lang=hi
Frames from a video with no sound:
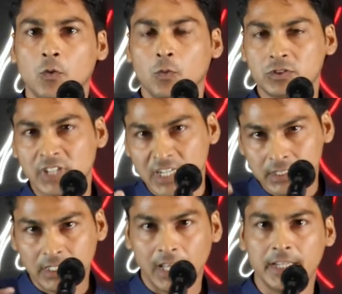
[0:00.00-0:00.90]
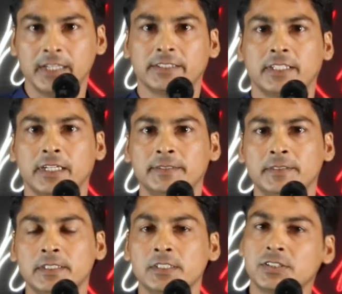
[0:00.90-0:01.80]
वो संगीतकारी करता है
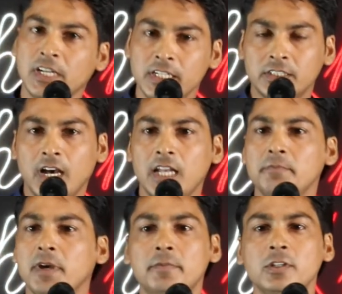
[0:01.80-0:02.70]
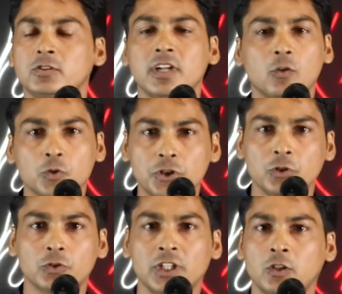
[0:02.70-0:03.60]
संगीतकारी में भी इतना कुछ नहीं
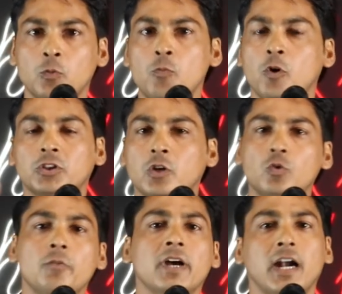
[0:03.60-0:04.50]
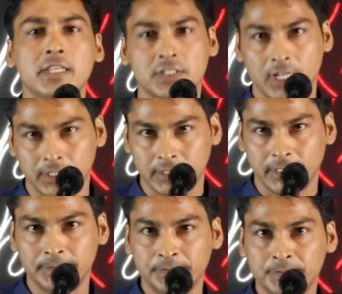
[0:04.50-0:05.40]
होता तो वो मौत के कुएं में गाड़ी चलाता
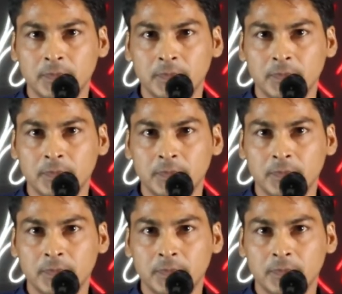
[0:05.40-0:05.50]
है